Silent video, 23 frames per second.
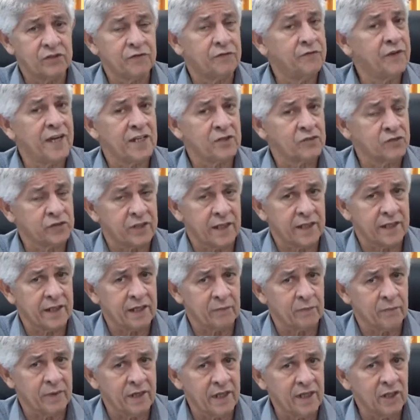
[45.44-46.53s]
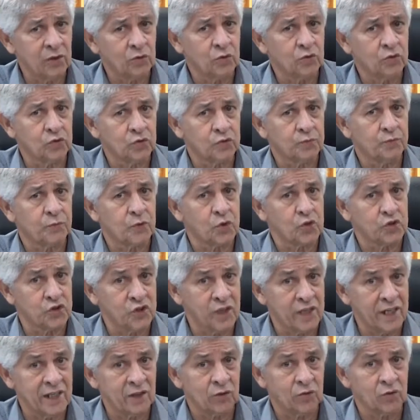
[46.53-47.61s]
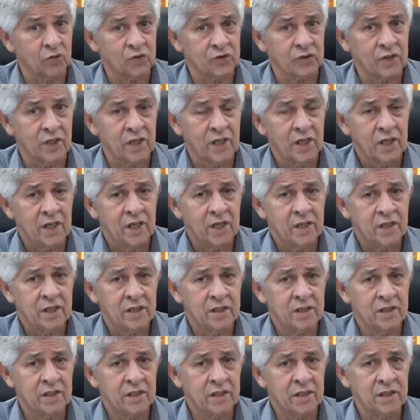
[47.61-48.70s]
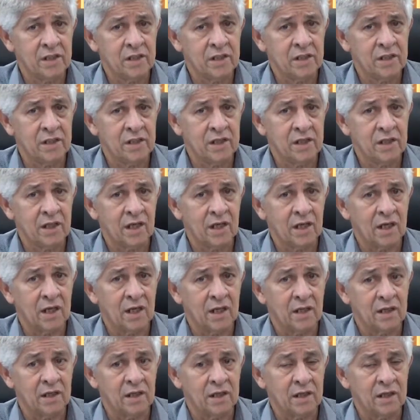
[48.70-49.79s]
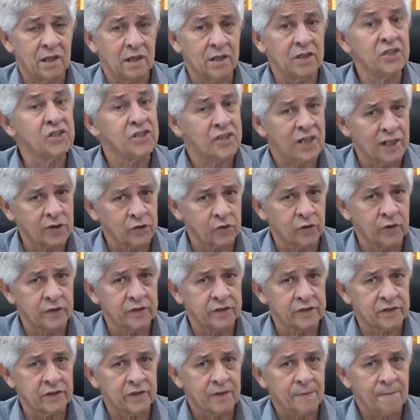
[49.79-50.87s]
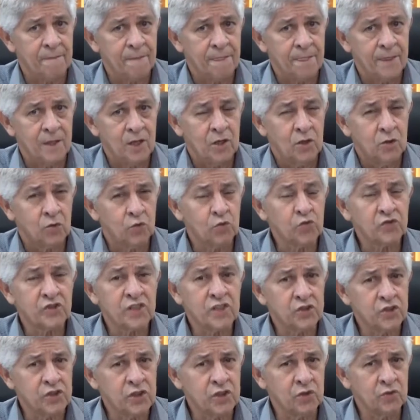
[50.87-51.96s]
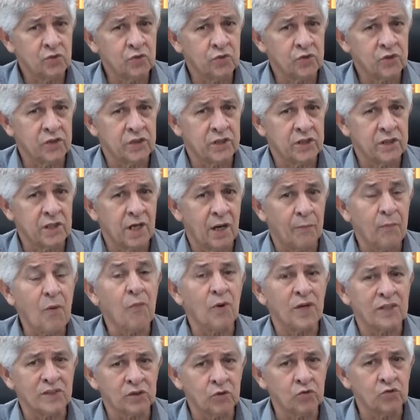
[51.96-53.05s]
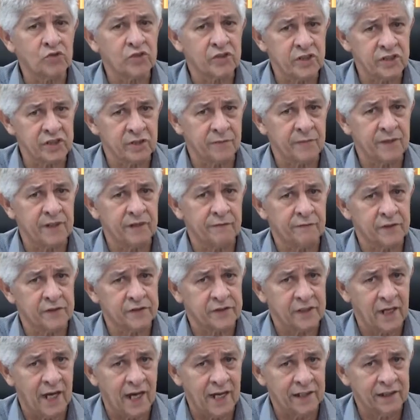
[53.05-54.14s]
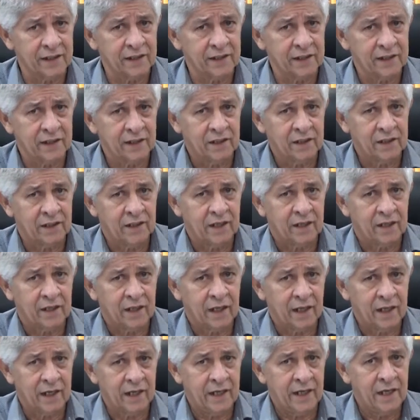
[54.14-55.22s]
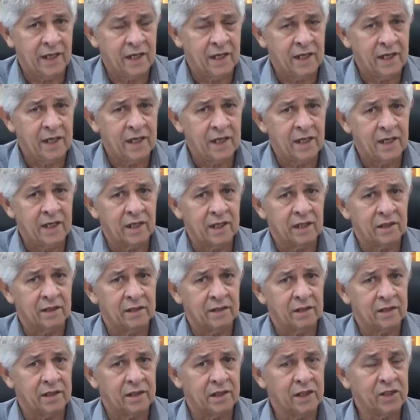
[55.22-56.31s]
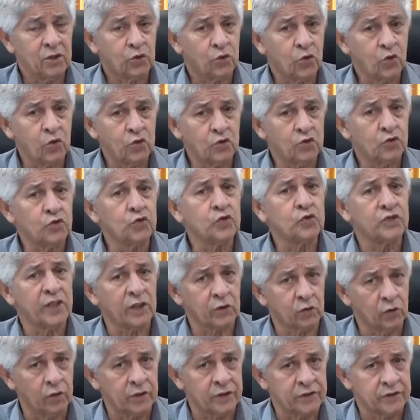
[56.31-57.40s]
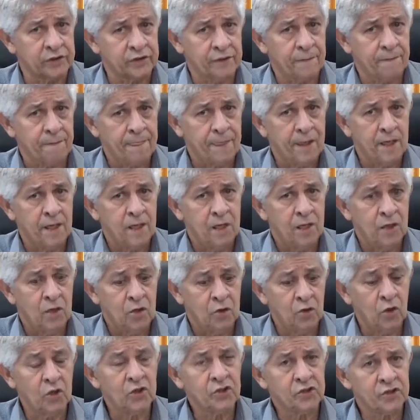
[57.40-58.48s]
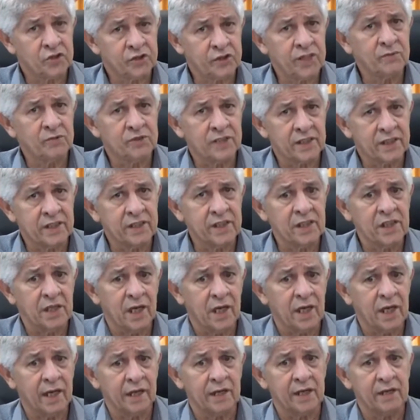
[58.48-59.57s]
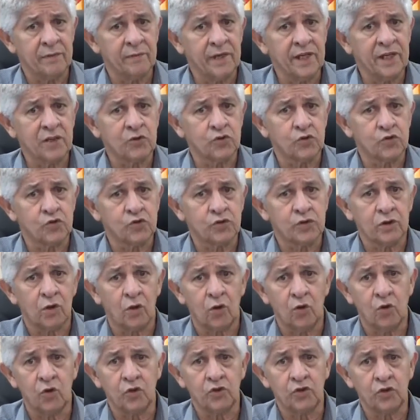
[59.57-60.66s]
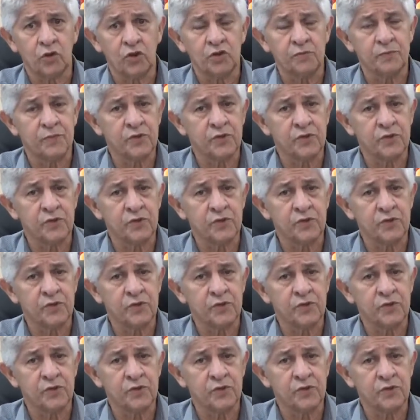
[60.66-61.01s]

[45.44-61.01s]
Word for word: diversos requerimentos, projetos e indicações, no sentido de que a população seja beneficiada é, em todos os setores. Nós temos aqui requerimentos onde nós